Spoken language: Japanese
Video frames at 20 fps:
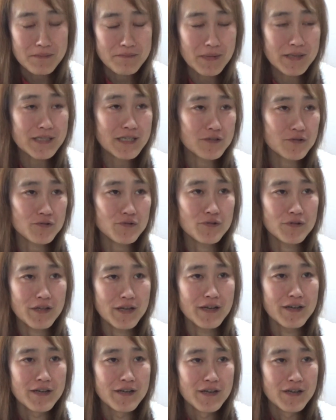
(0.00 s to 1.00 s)
またちょっと
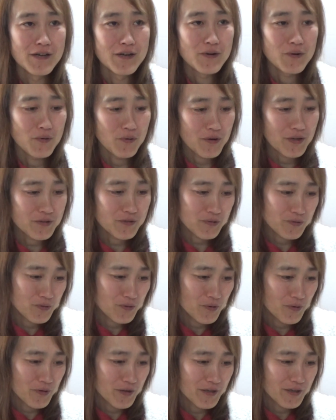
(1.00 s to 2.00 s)
ねこれすっ
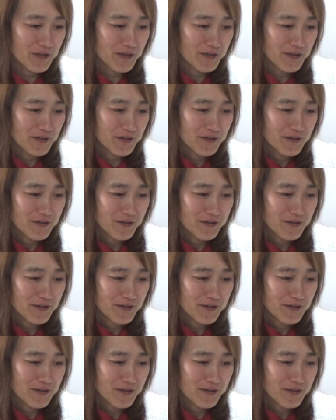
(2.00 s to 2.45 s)
ごい